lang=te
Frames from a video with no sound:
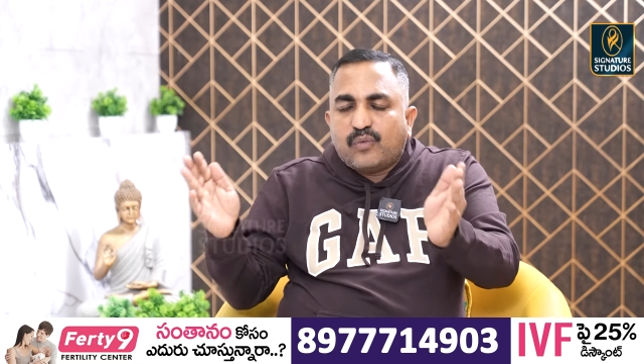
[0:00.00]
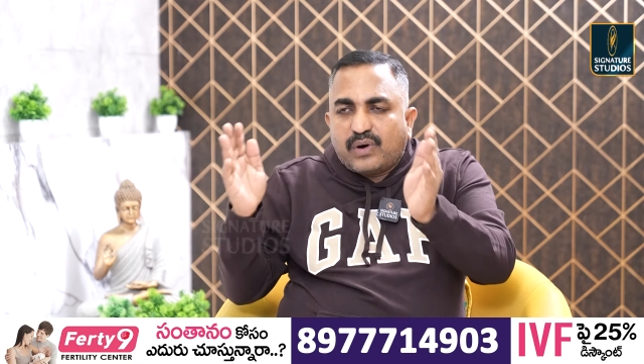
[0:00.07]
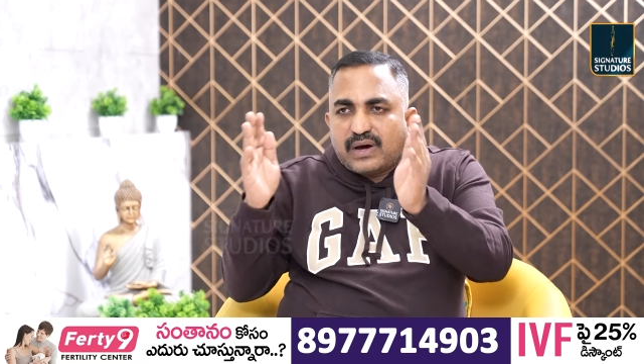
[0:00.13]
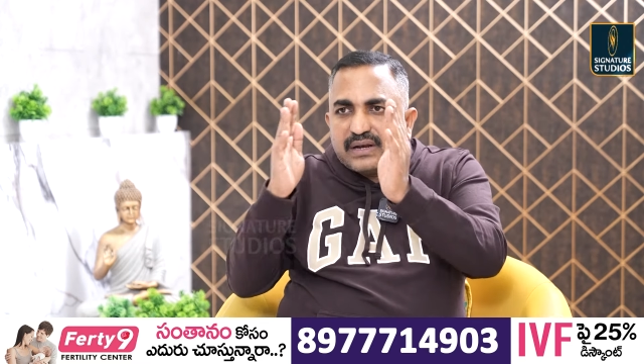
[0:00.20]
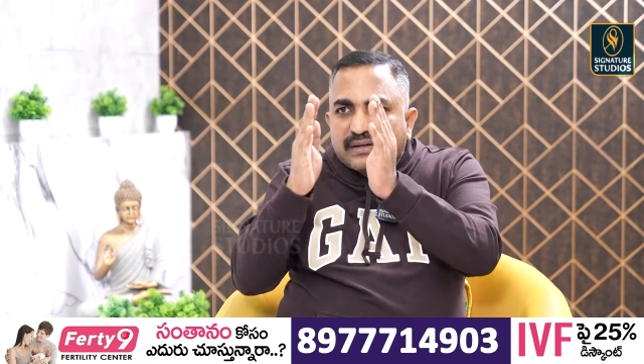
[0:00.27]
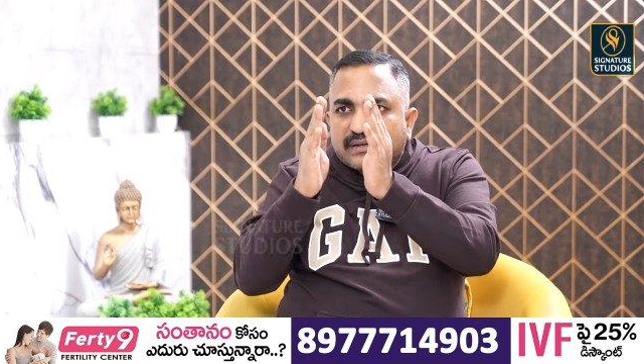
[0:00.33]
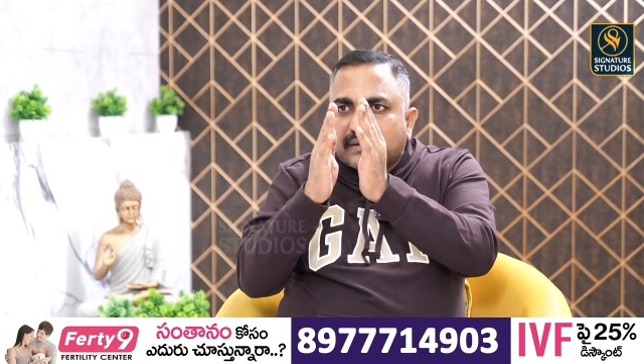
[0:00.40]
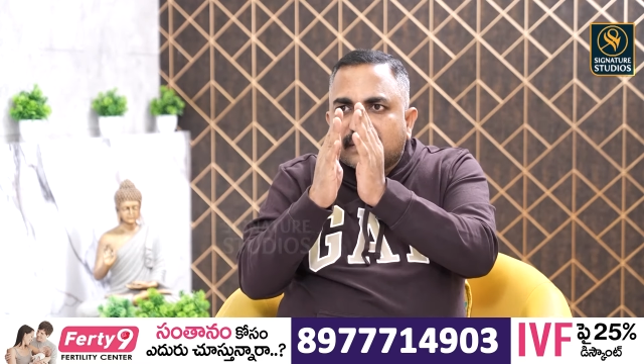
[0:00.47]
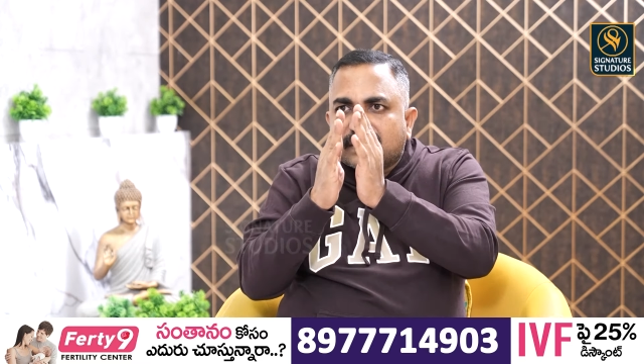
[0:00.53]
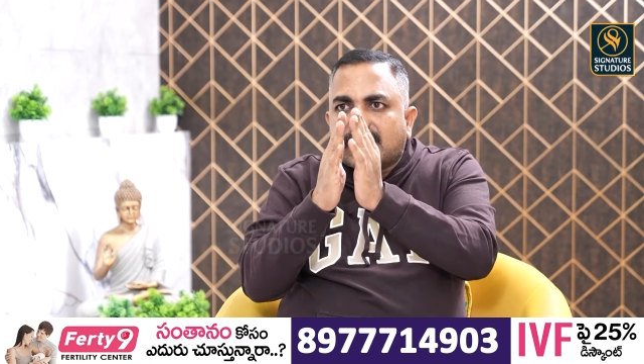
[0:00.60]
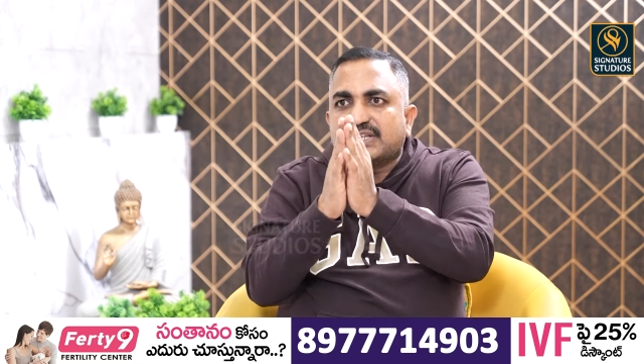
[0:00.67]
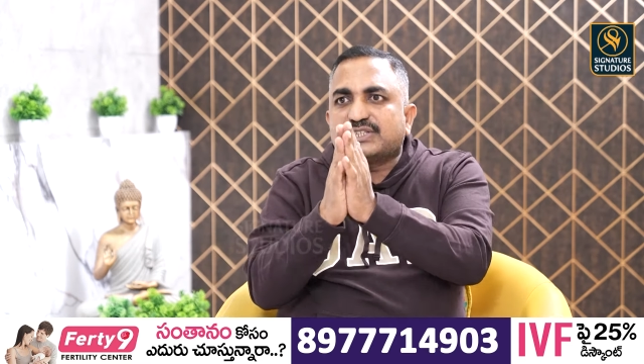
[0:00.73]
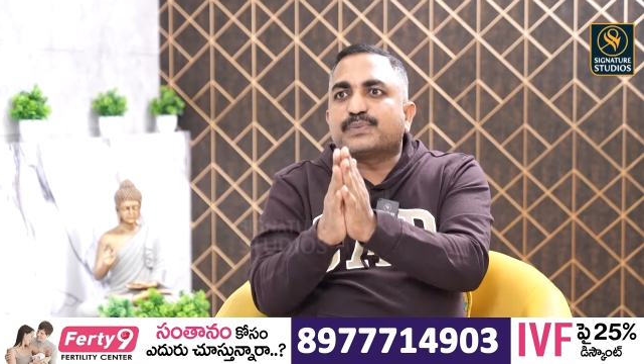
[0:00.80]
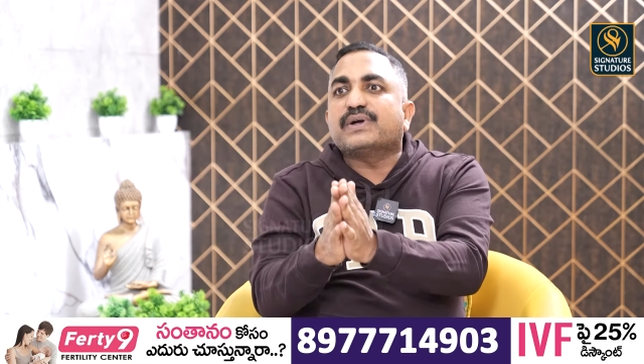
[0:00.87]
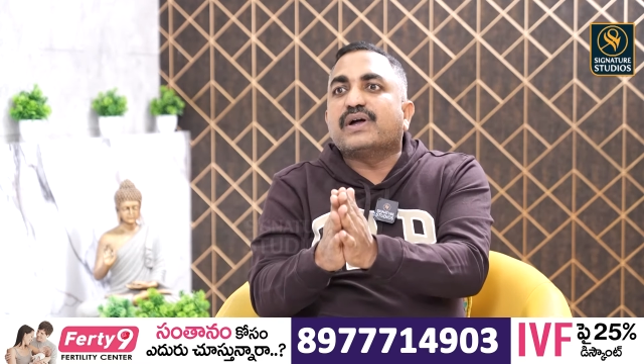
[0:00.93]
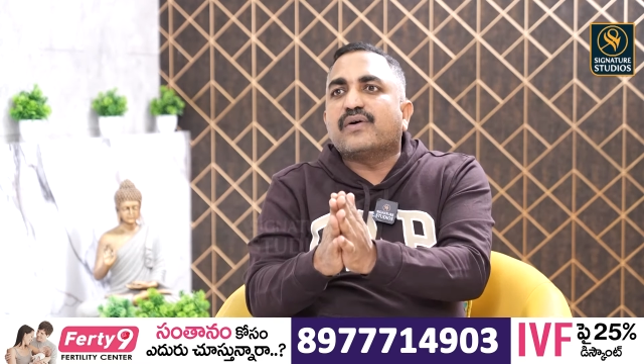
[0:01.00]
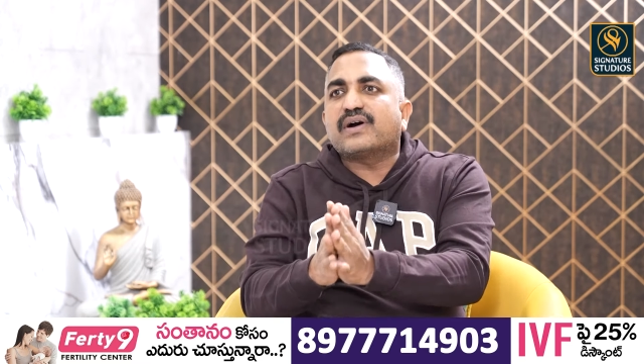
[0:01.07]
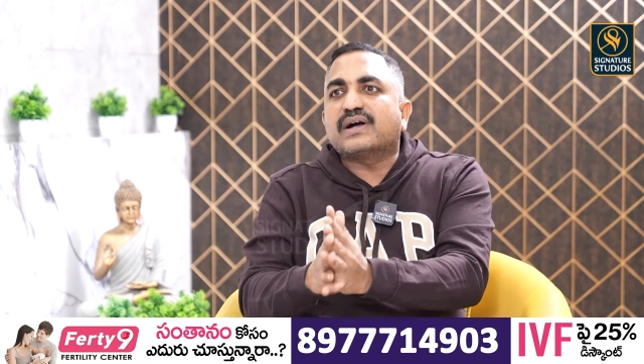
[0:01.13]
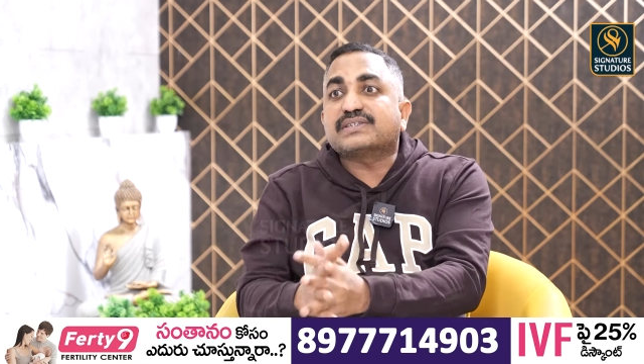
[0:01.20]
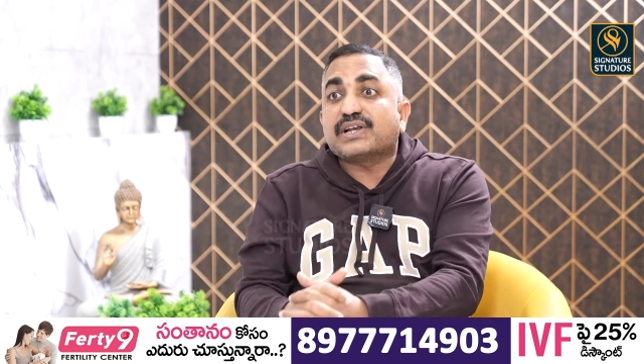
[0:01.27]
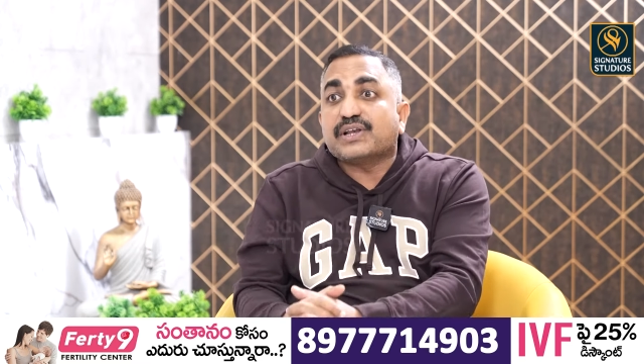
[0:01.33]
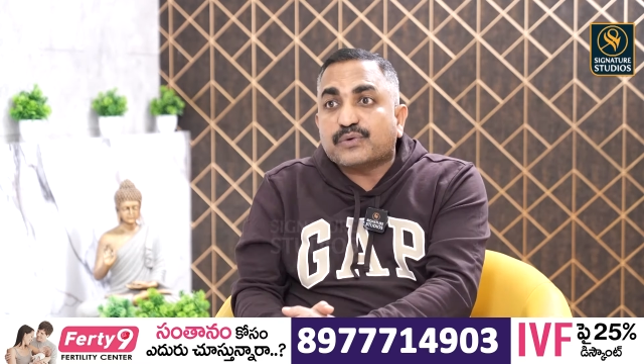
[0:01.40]
వాళ్ళు కలిసిపోయే
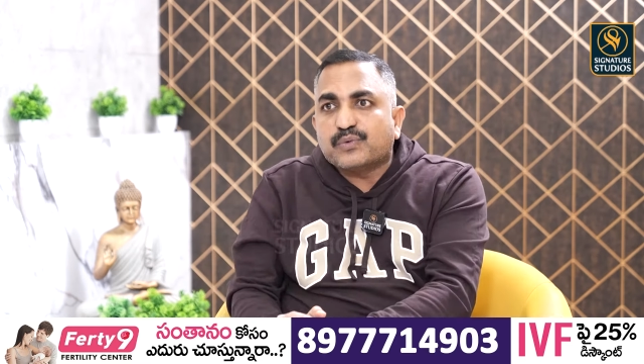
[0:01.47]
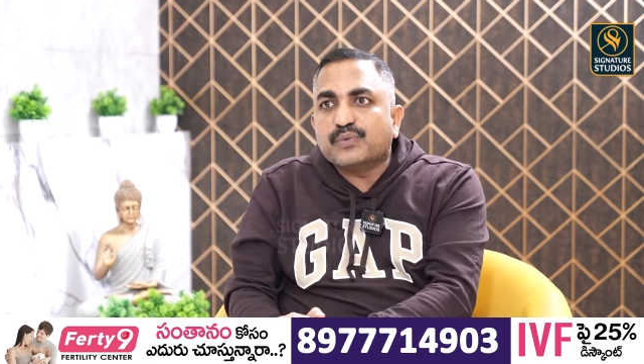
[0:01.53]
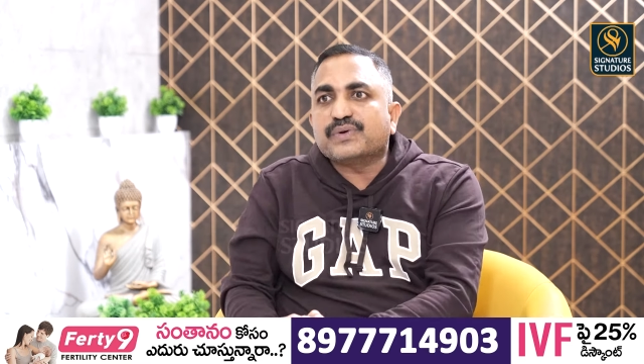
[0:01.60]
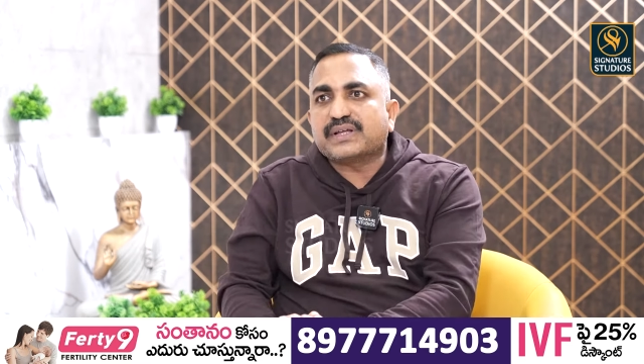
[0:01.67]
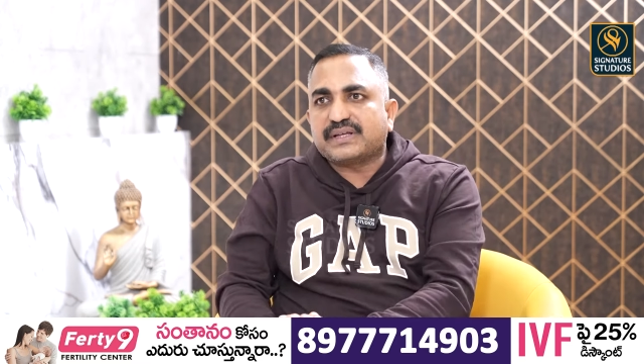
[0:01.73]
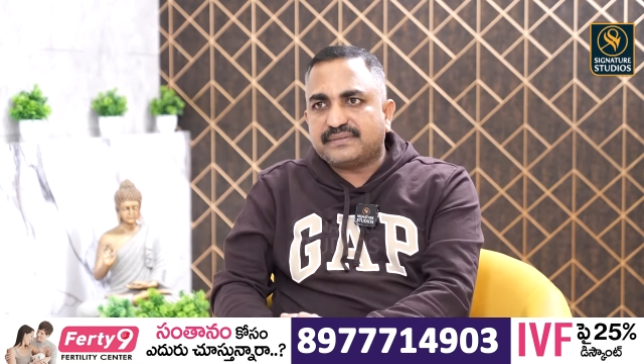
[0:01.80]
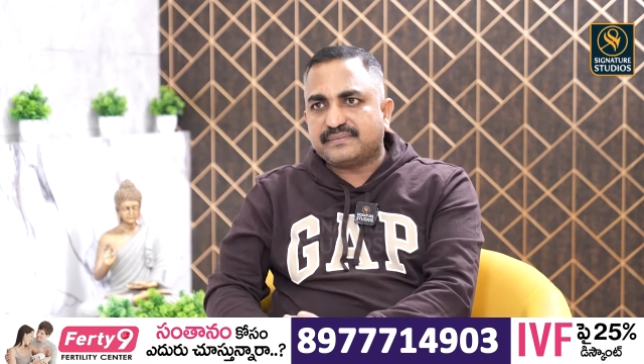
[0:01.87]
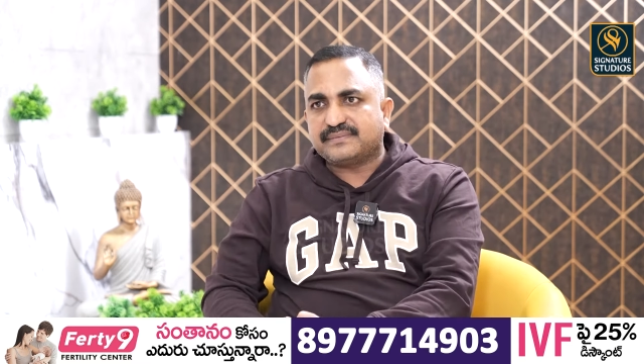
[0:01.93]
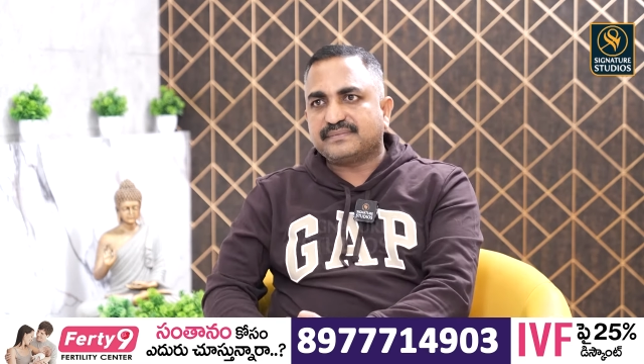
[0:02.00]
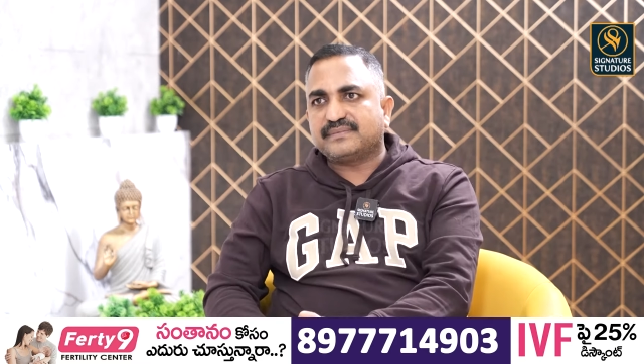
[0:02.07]
అవకాశాలు ఎక్కువ ఉంటాయి